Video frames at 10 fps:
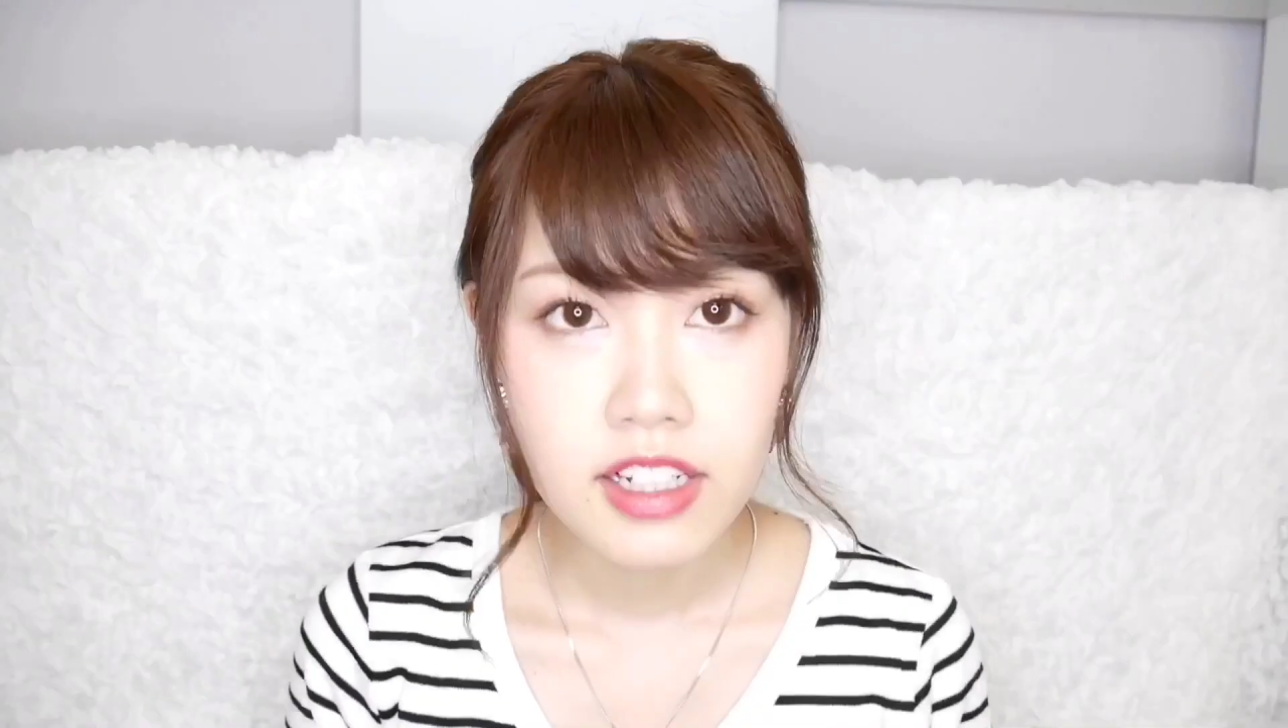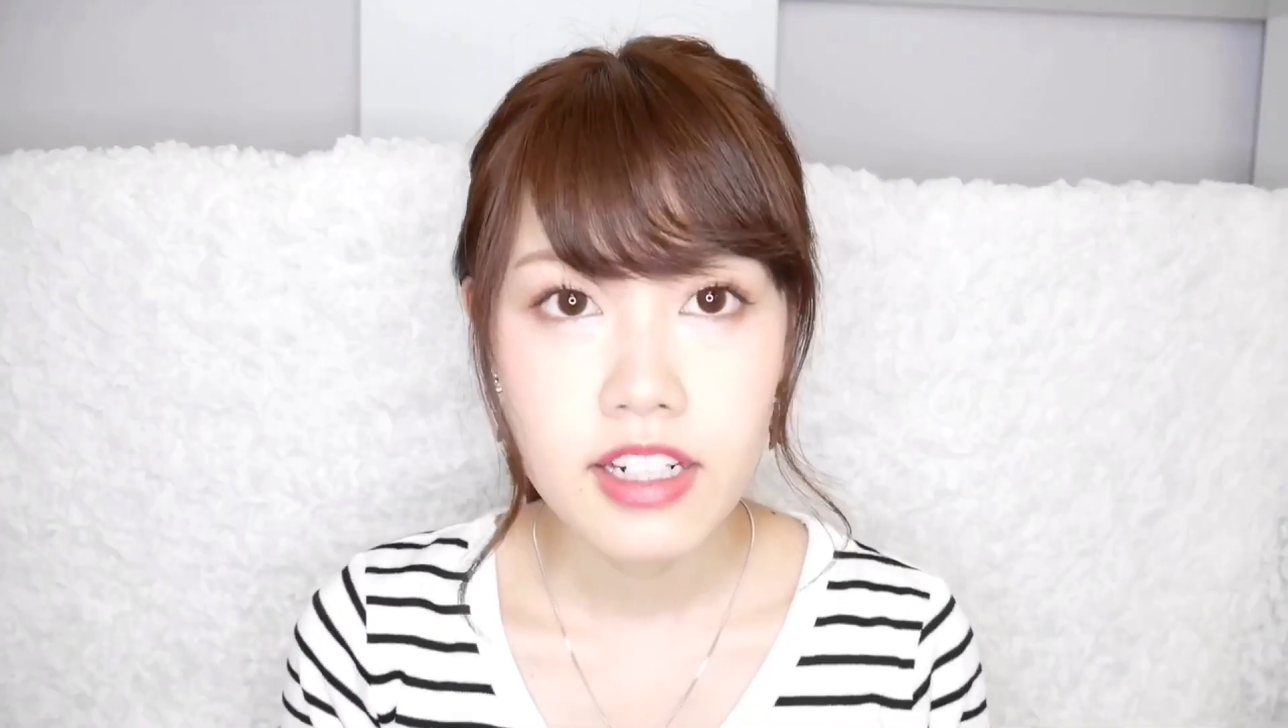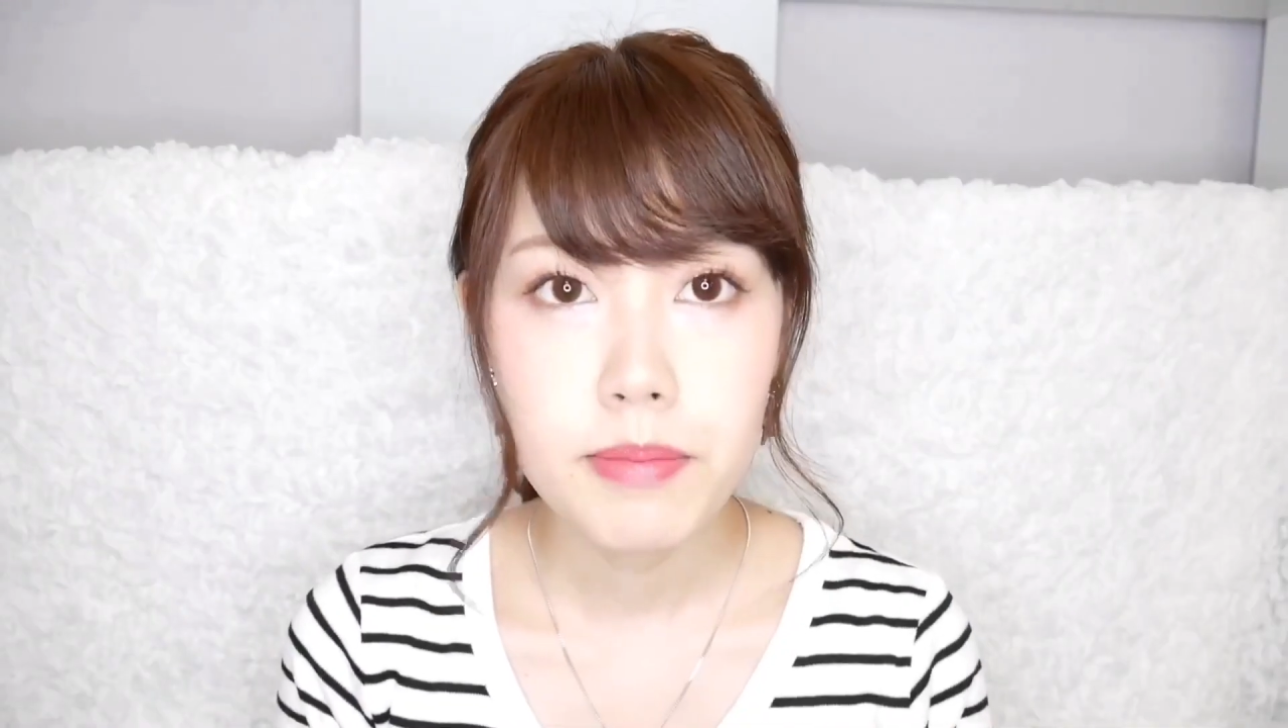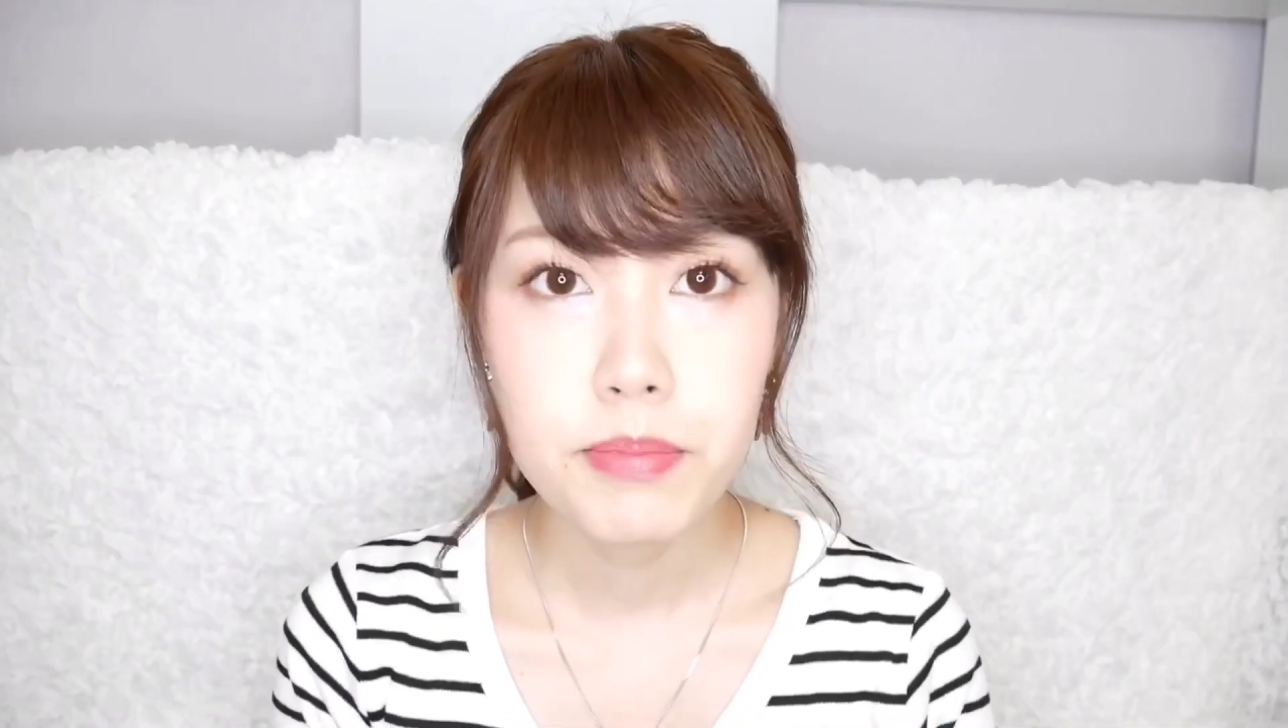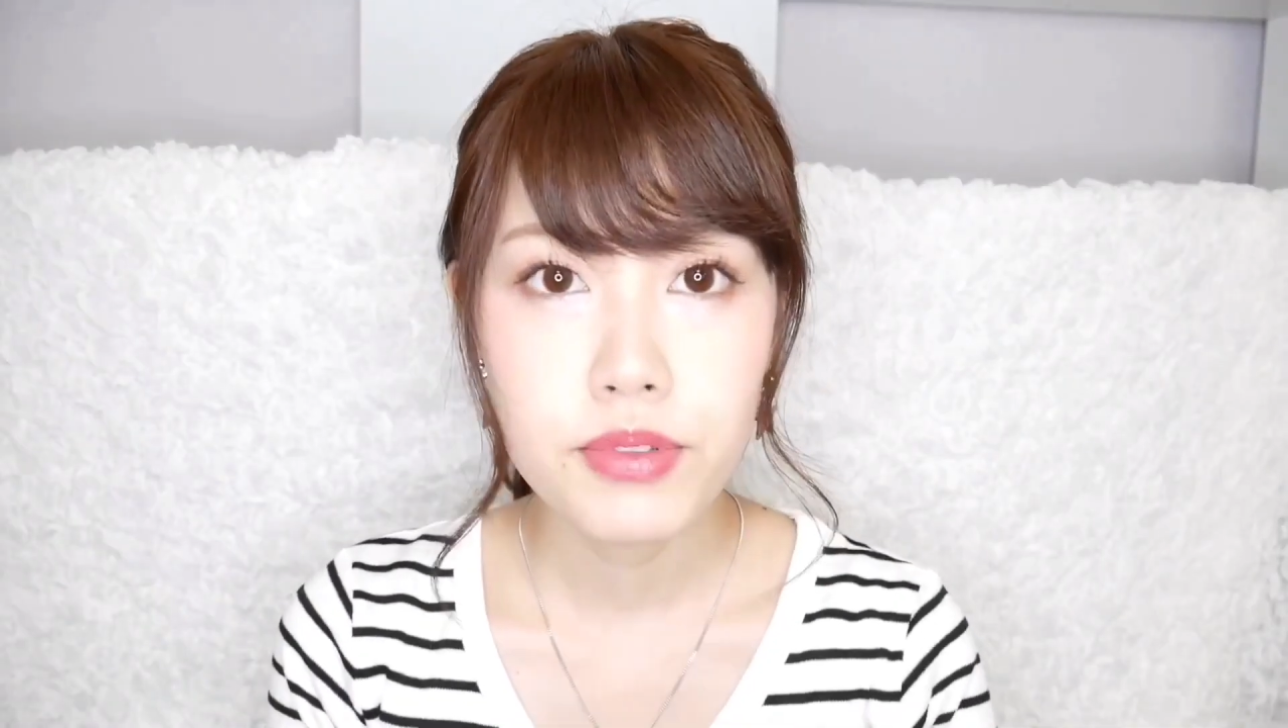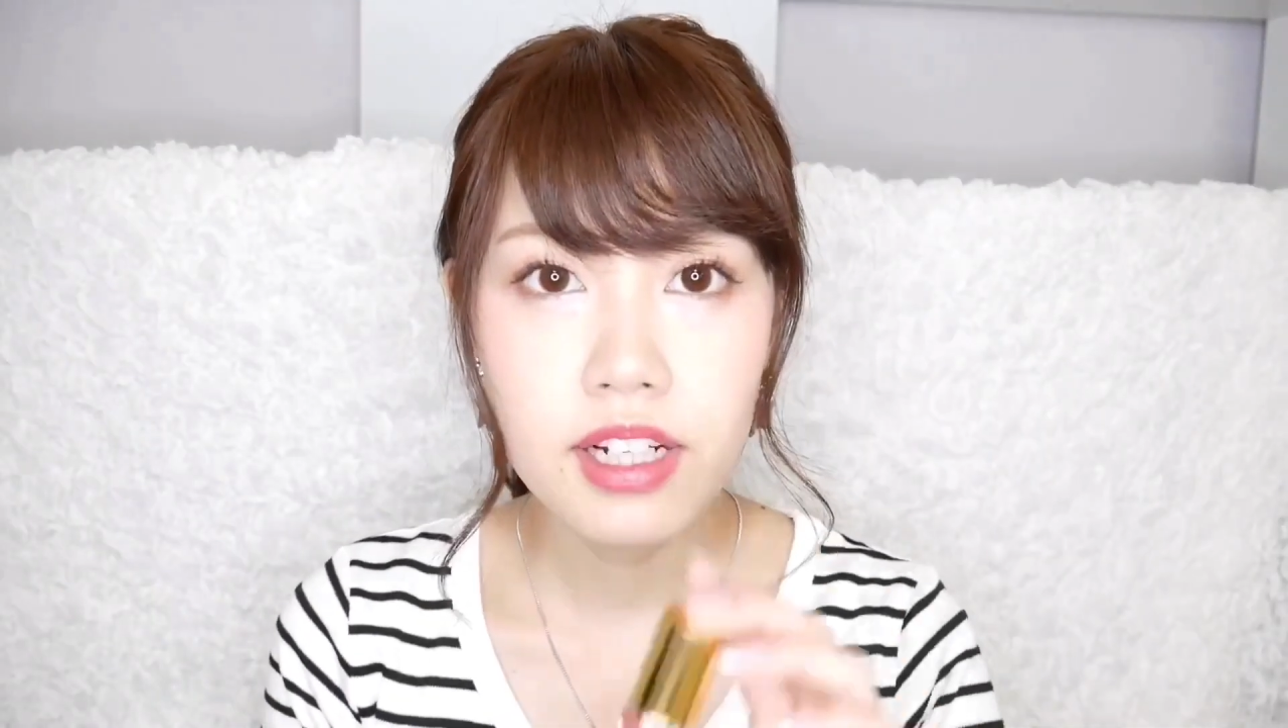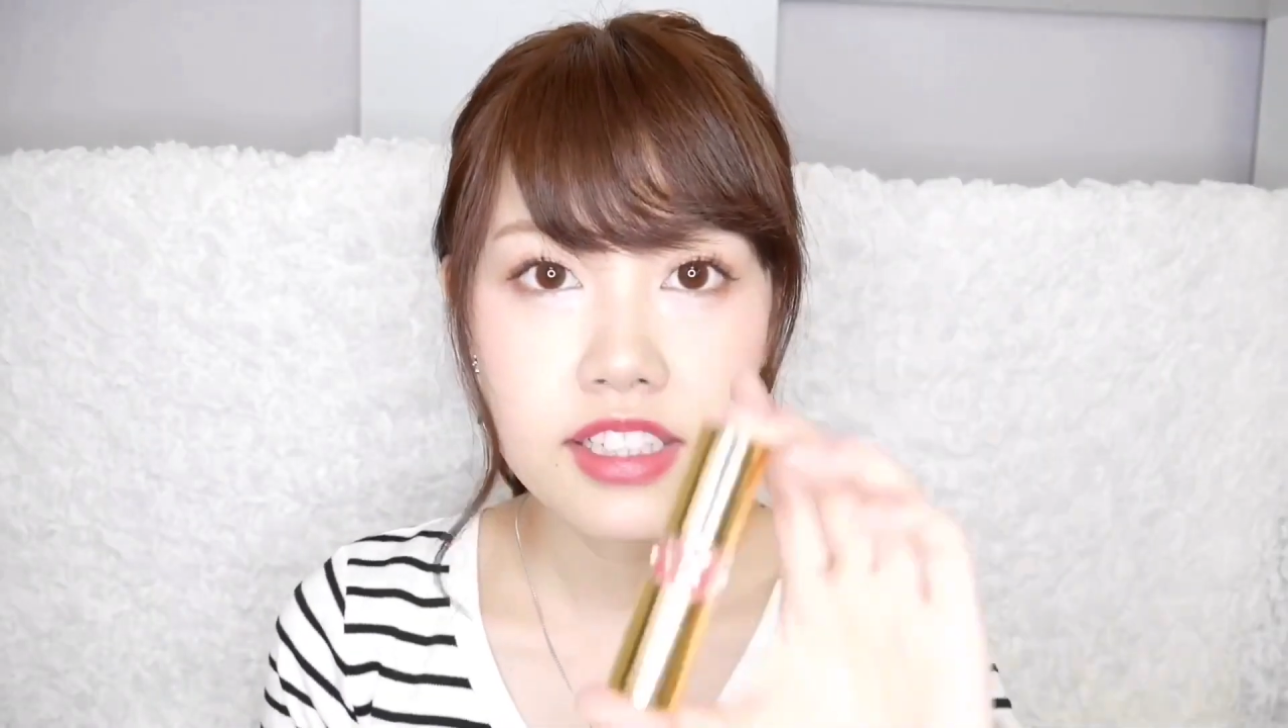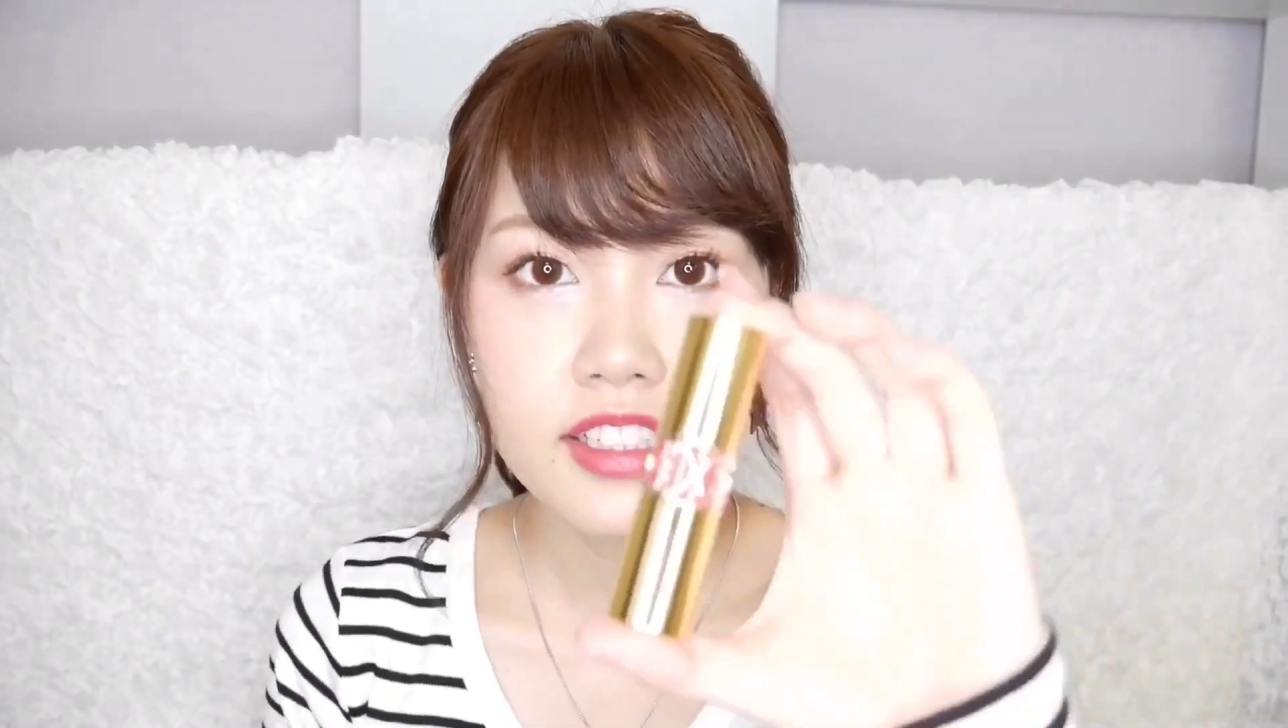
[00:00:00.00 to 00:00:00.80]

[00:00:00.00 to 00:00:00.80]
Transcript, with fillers: リップは